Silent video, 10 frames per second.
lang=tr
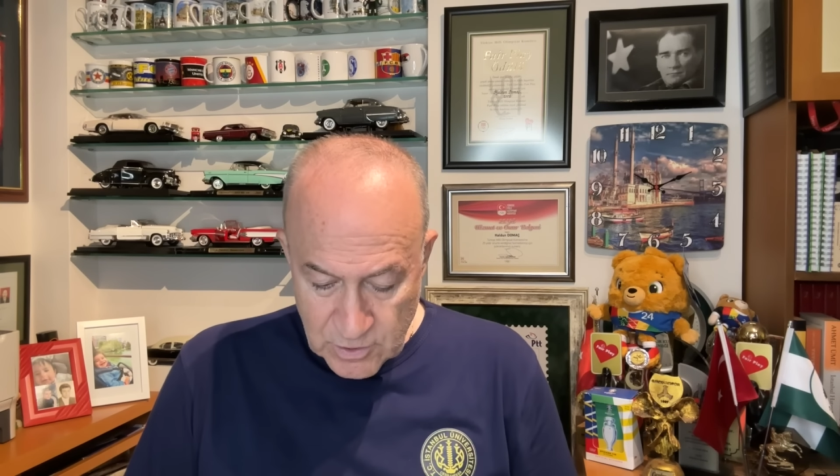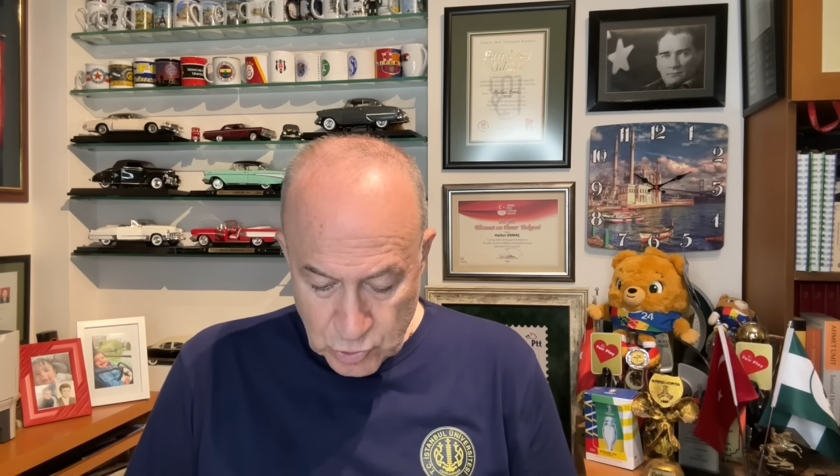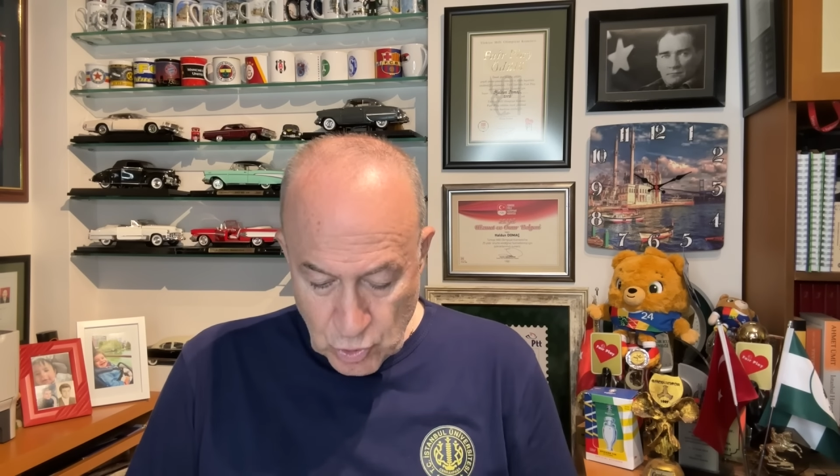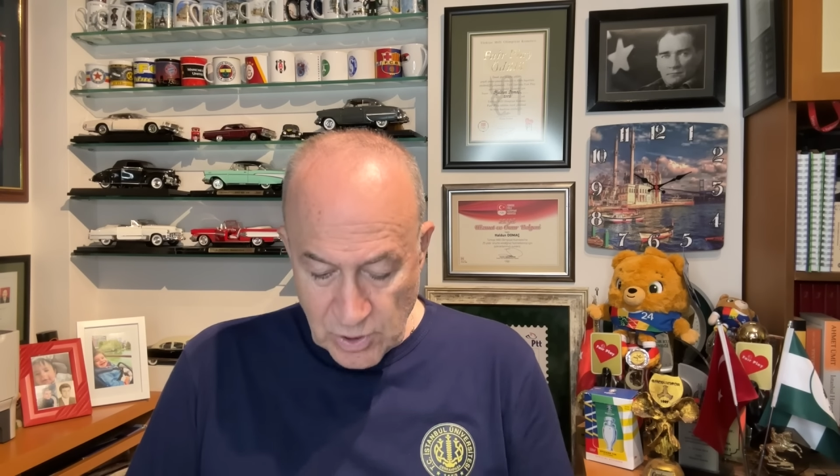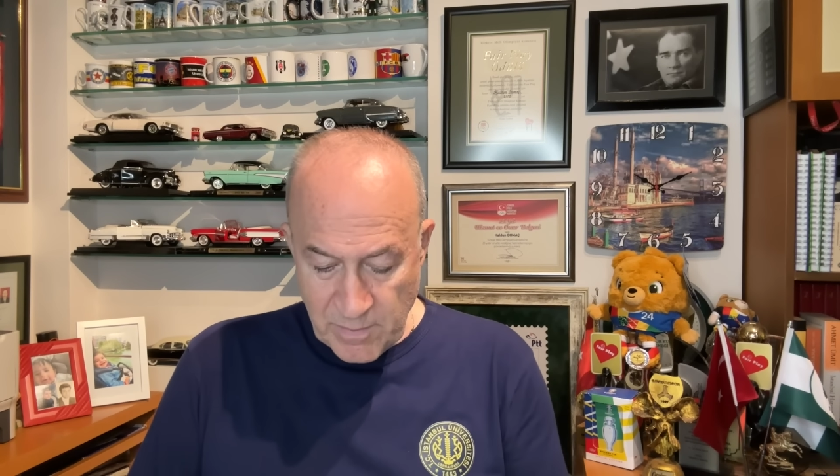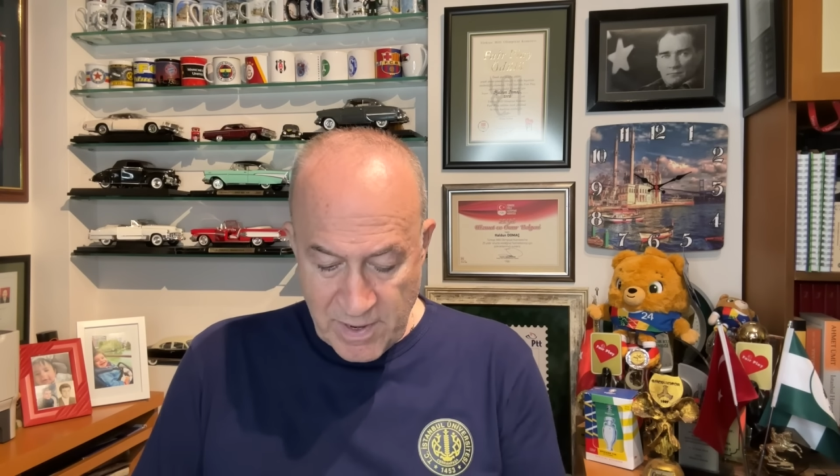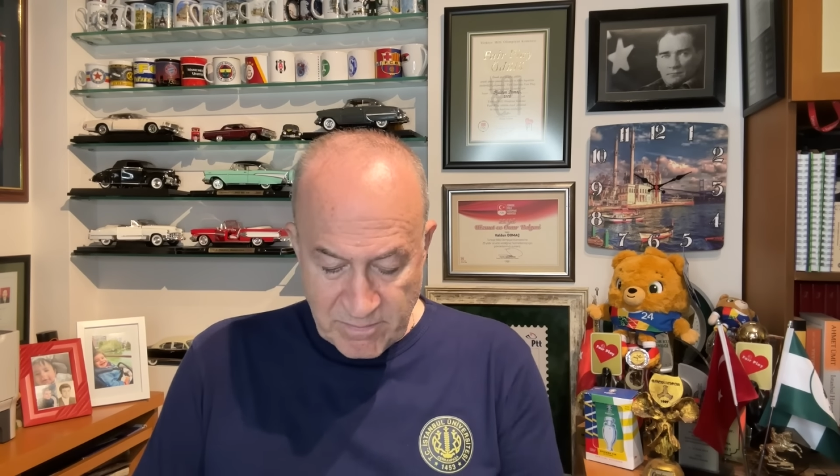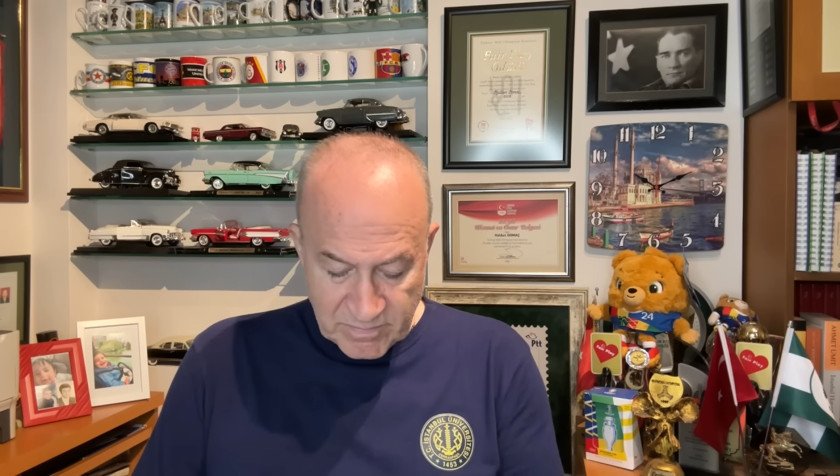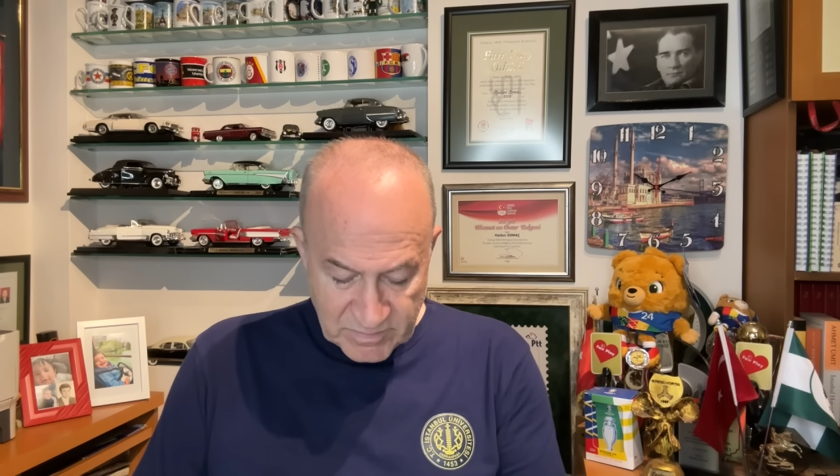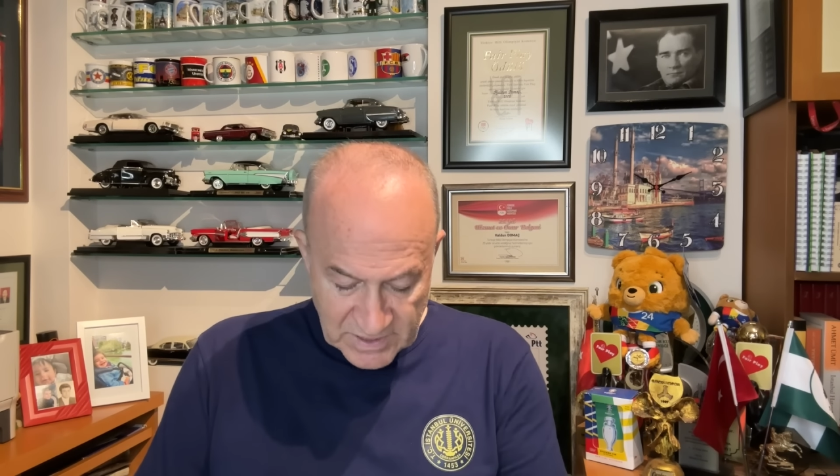
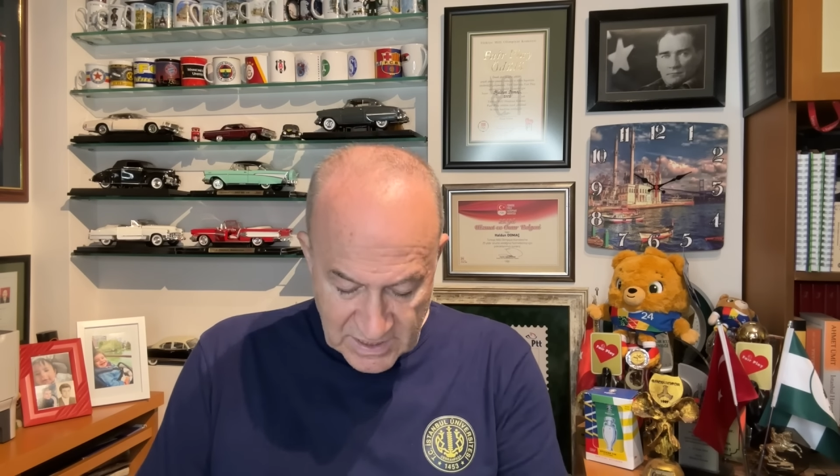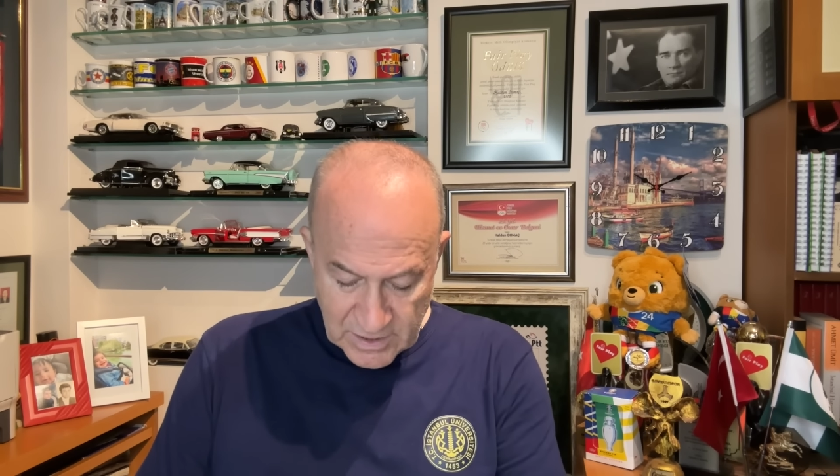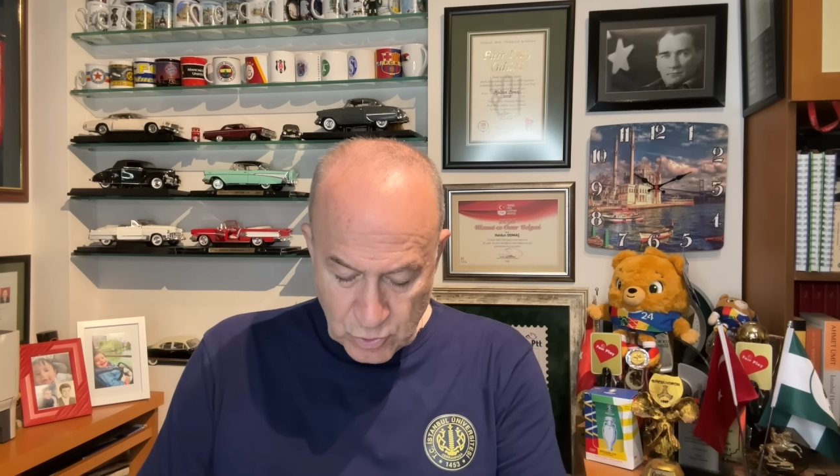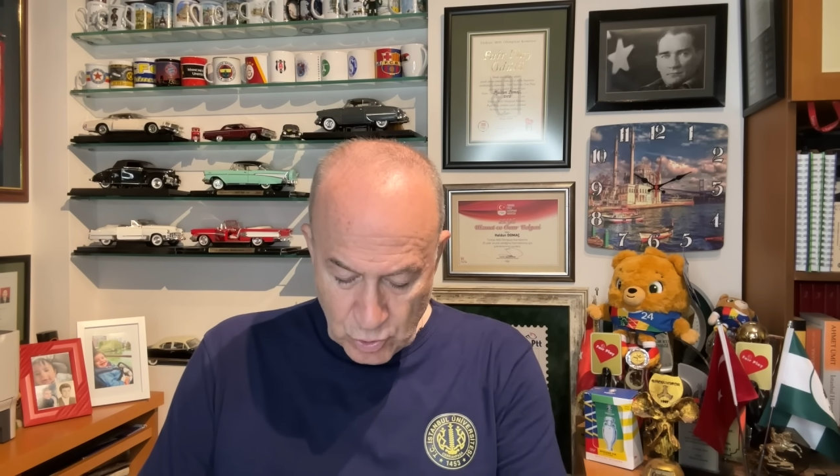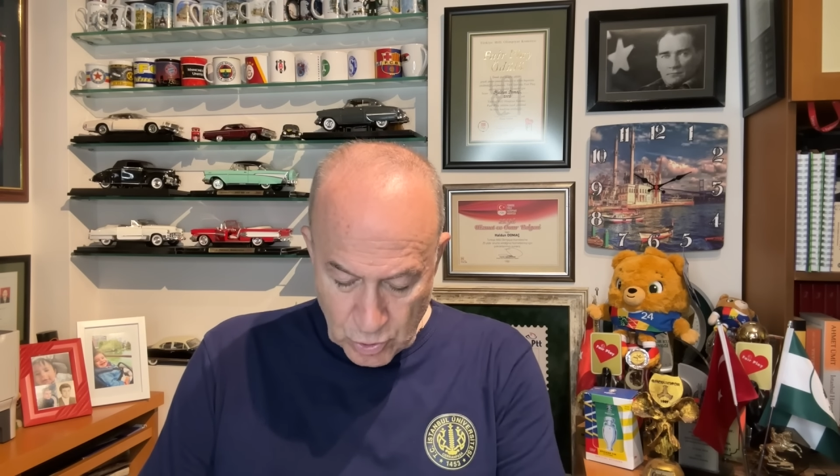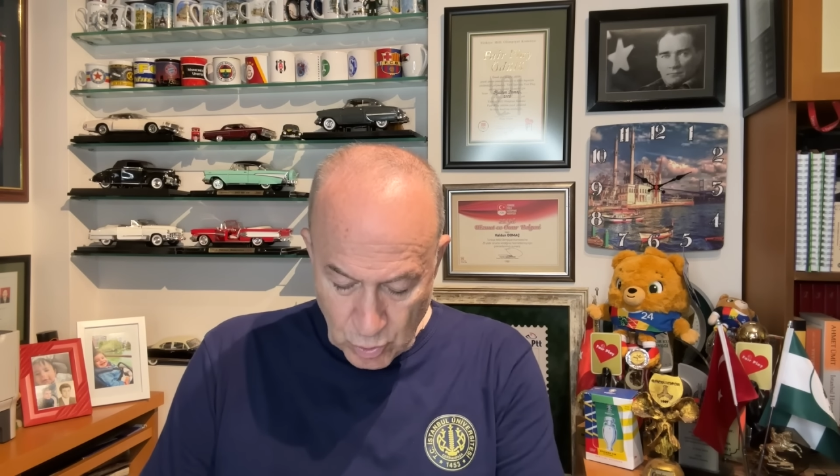söylemem gerekiyor.